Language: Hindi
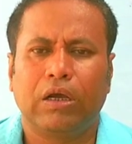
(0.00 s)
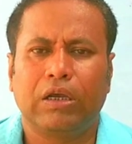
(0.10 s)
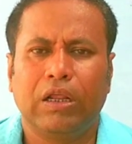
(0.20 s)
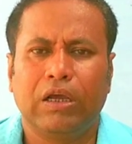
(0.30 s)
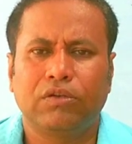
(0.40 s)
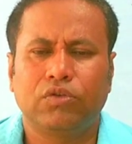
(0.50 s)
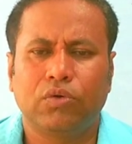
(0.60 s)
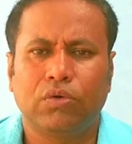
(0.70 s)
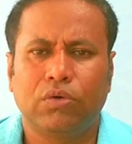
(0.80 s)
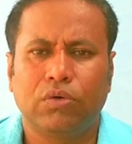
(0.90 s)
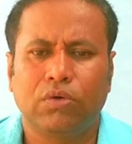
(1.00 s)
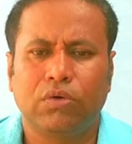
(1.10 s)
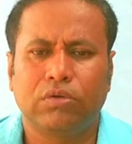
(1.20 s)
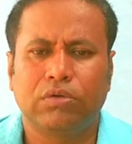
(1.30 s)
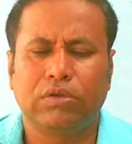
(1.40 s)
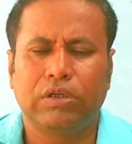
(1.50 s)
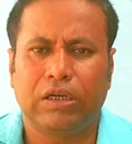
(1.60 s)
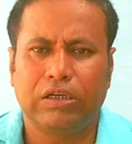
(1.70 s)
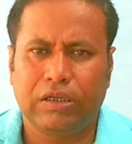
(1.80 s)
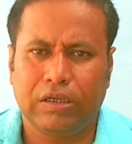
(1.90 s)
अगला जो
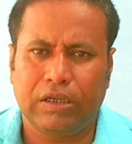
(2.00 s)
यानी